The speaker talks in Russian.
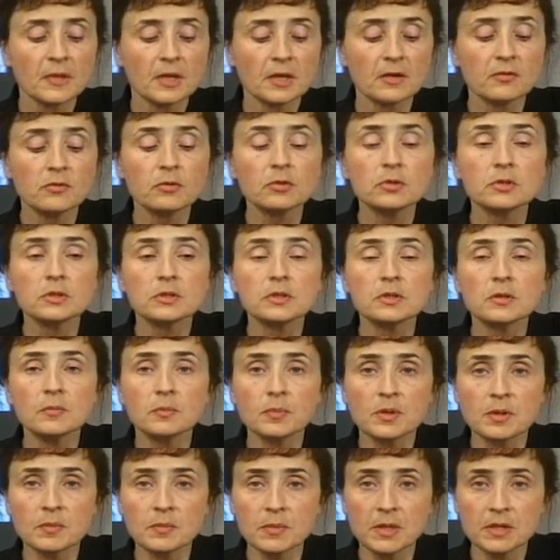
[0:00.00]
И вот,
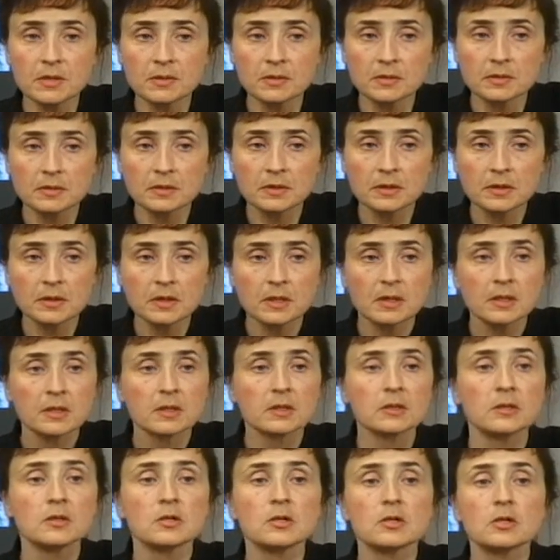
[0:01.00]
например,
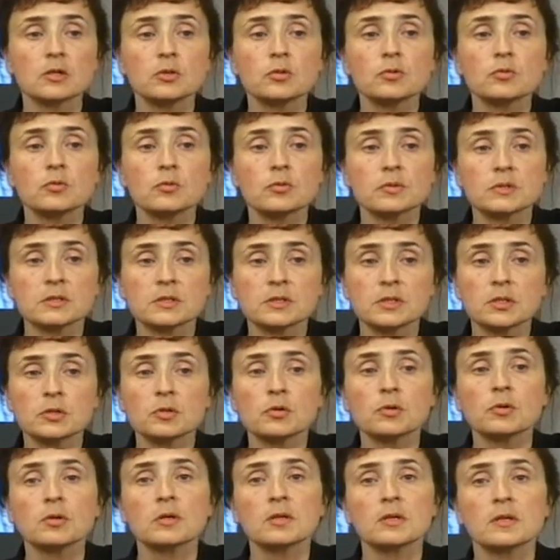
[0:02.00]
наряду с
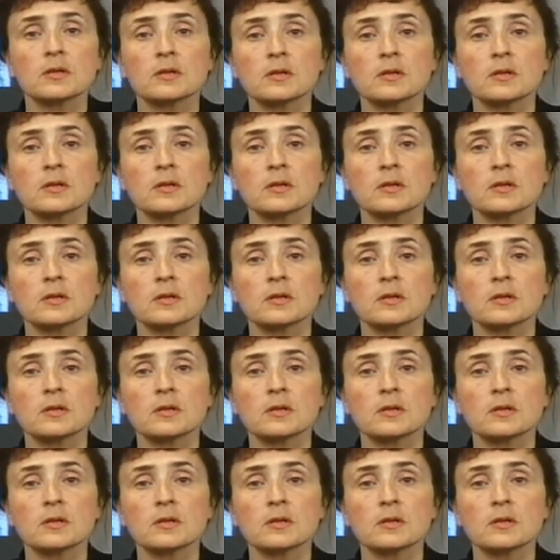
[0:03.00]
ее